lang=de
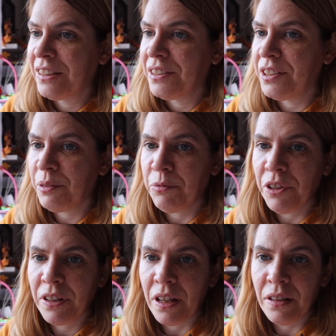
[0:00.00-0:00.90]
Und ich
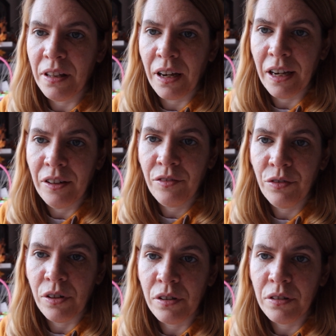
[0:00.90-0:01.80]
möchte in der
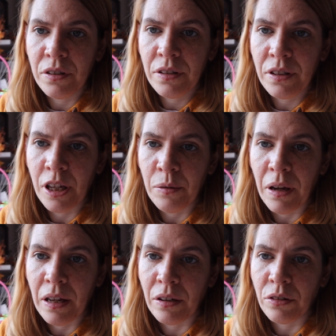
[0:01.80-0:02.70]
Reihenfolge das...
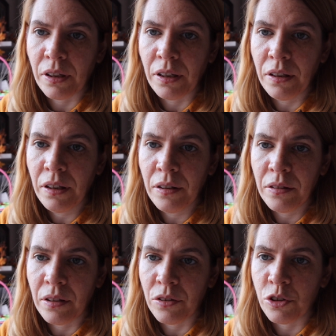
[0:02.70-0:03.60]
Ah, das ist richtig.
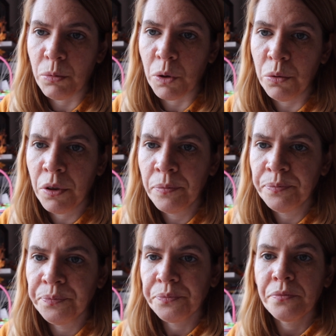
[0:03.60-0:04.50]
Das ist schon mal gut.
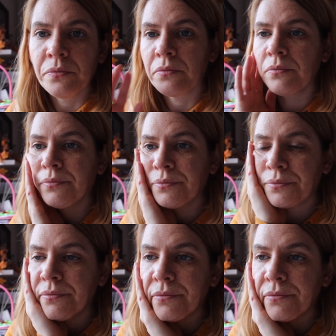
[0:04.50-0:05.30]
Mhm.